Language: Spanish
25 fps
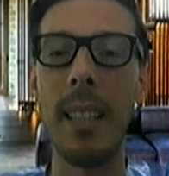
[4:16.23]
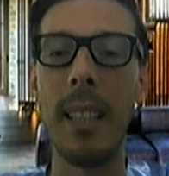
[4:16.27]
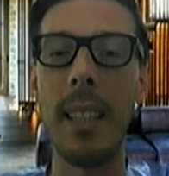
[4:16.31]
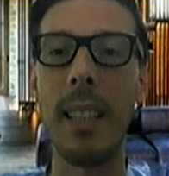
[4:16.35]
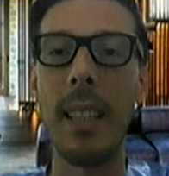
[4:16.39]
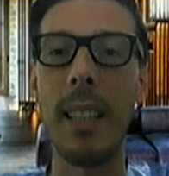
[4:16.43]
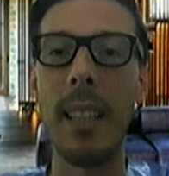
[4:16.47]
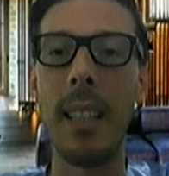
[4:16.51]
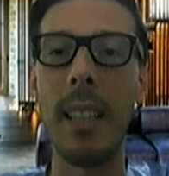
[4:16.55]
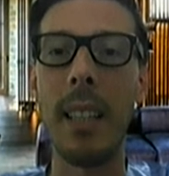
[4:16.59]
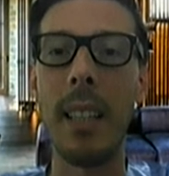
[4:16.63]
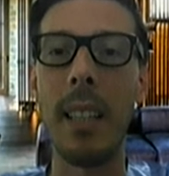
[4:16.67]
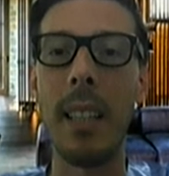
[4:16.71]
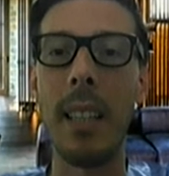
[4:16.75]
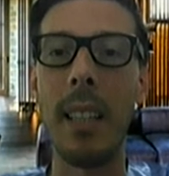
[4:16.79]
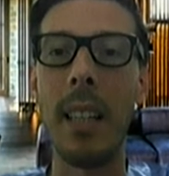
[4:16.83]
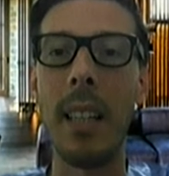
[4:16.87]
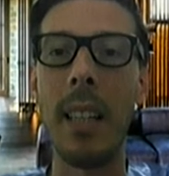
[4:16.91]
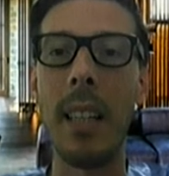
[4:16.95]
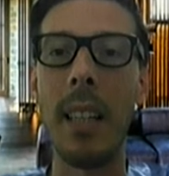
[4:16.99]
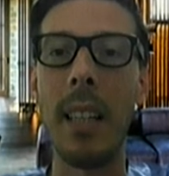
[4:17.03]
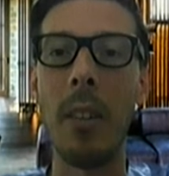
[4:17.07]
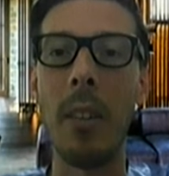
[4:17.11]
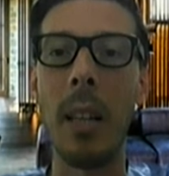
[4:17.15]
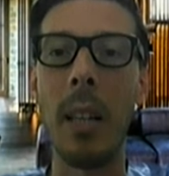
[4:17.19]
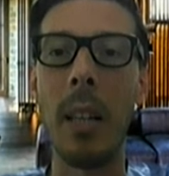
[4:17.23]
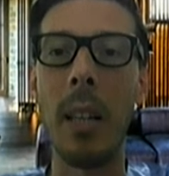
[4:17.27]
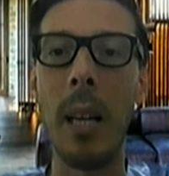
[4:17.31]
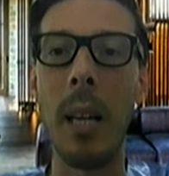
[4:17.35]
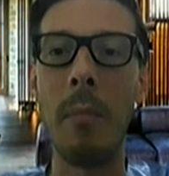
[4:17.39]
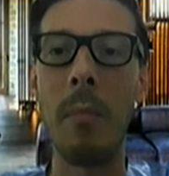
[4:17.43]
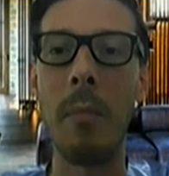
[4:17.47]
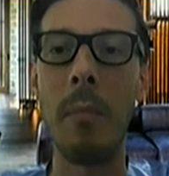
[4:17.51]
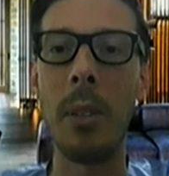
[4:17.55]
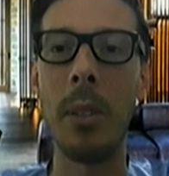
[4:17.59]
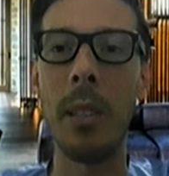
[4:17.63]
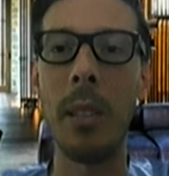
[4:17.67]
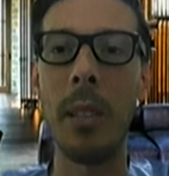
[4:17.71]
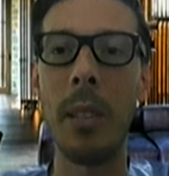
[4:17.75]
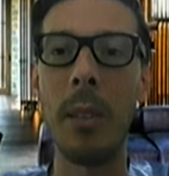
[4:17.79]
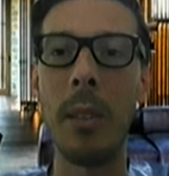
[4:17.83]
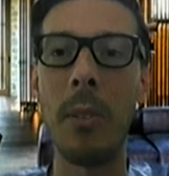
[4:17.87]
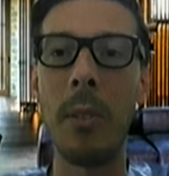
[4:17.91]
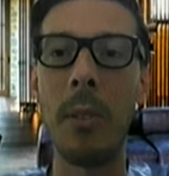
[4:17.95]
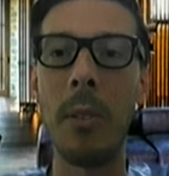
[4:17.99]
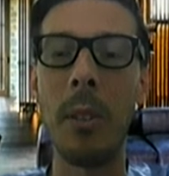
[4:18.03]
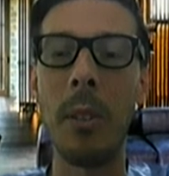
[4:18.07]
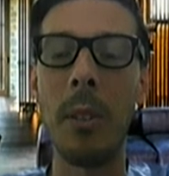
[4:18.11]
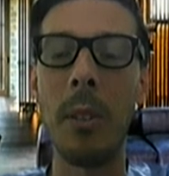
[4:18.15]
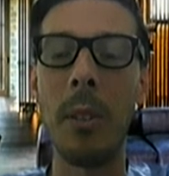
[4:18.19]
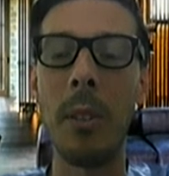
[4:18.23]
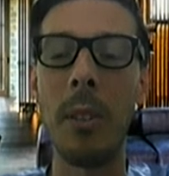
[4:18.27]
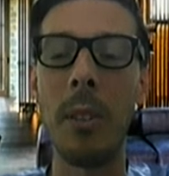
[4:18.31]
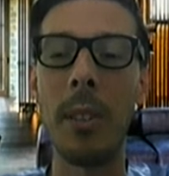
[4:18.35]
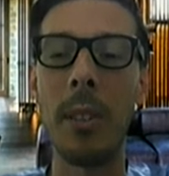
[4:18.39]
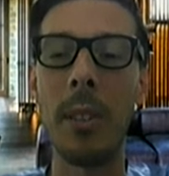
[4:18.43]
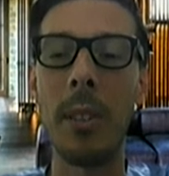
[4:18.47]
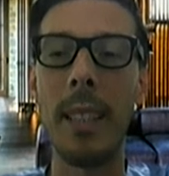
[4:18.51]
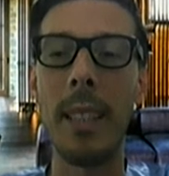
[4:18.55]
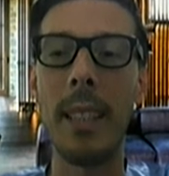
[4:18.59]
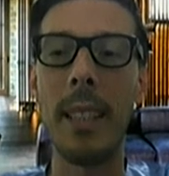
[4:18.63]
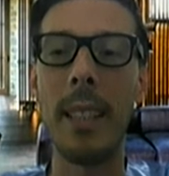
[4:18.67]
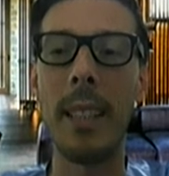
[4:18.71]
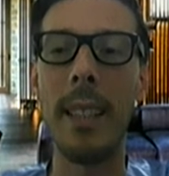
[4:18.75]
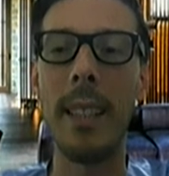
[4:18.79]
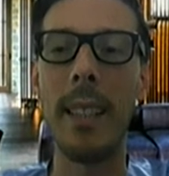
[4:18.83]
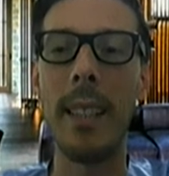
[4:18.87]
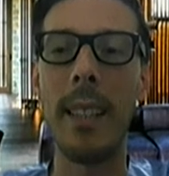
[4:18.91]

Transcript: eh, en lo que es la moda, sobre todo en Los Ángeles,